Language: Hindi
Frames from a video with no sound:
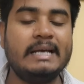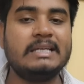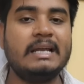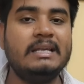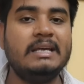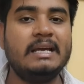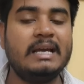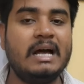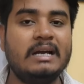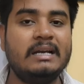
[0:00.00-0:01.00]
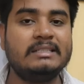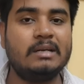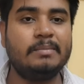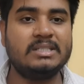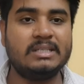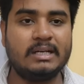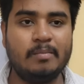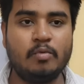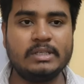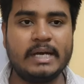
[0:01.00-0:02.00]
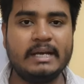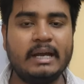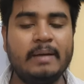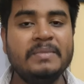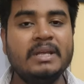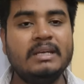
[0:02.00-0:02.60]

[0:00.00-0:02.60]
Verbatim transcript: ऐसा नहीं है कि अगले साल बच्चे कम हो जाएंगे